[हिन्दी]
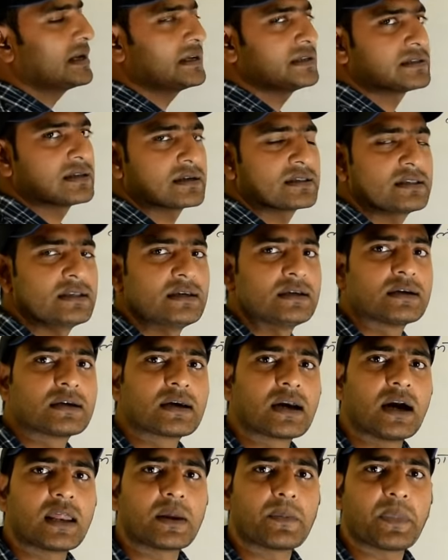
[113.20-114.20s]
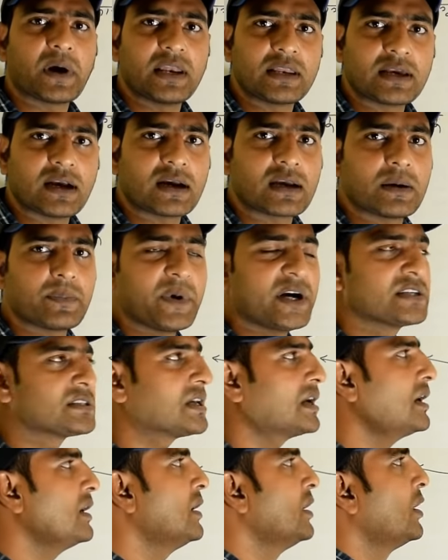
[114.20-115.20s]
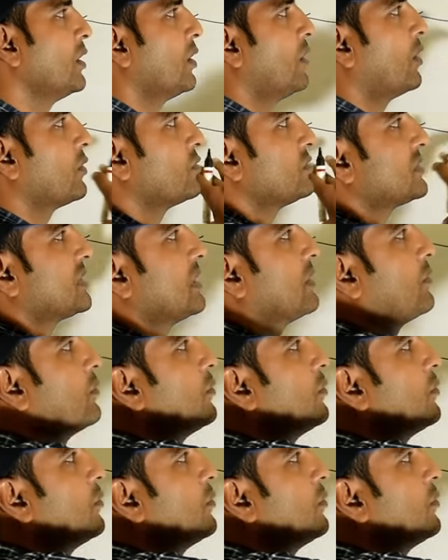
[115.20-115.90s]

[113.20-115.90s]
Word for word: की शक्ति कार्यपालिका के पास है और उसके